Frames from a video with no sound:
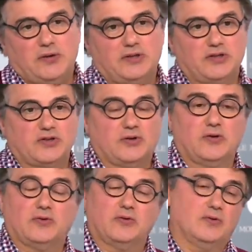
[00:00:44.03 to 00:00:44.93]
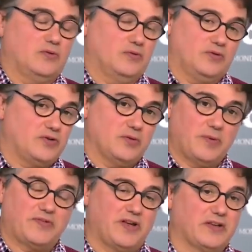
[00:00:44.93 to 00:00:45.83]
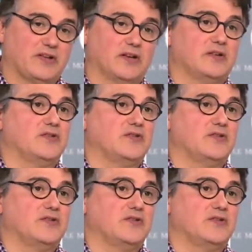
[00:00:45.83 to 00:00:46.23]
des gens, euh, et c'est même certains,